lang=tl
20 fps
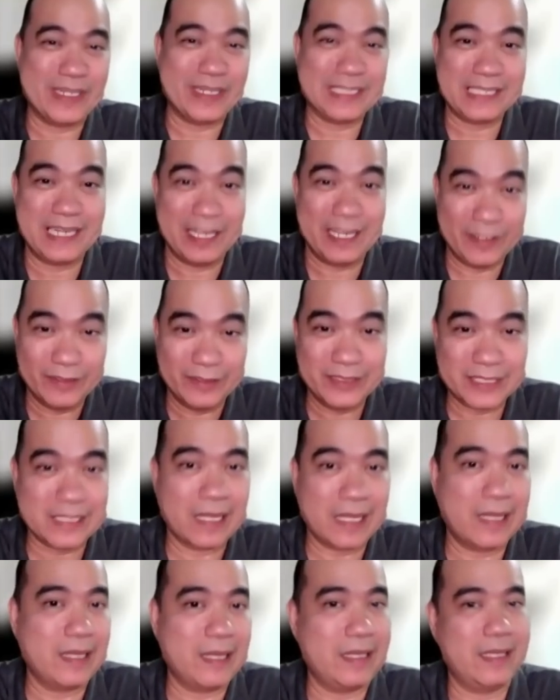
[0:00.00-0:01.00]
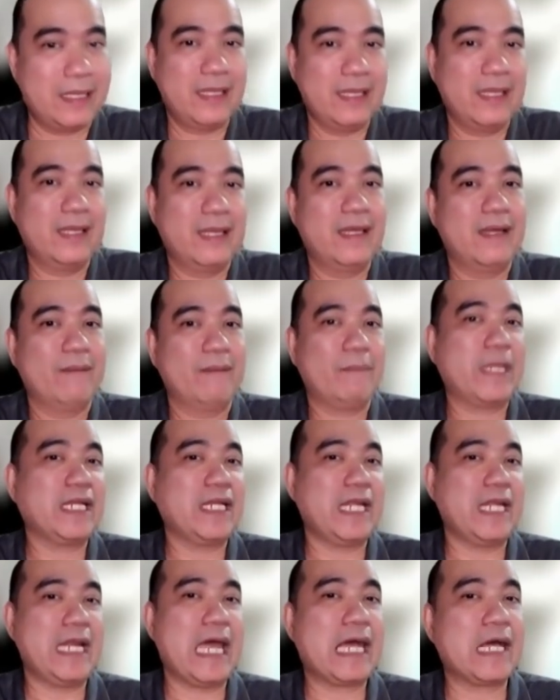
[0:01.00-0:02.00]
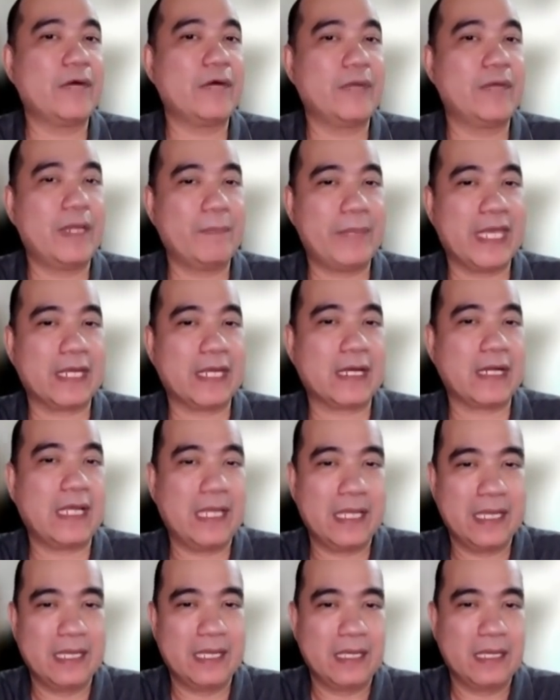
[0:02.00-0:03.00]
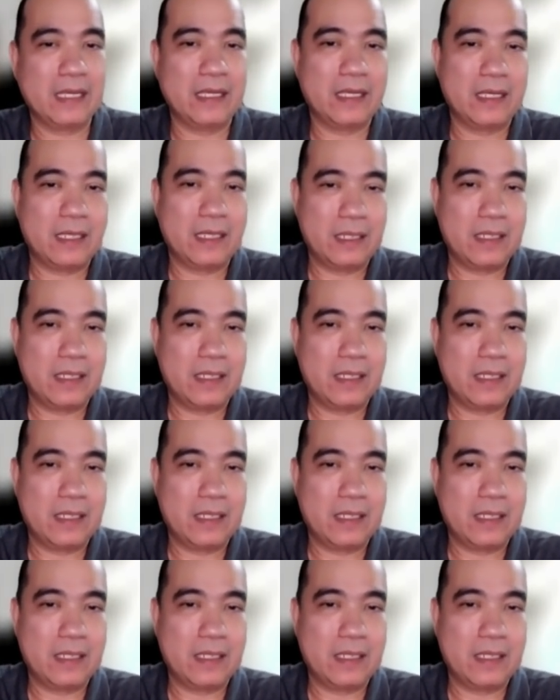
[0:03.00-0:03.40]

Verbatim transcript: na sila doon sa pagnanakaw ng pera. Is Mario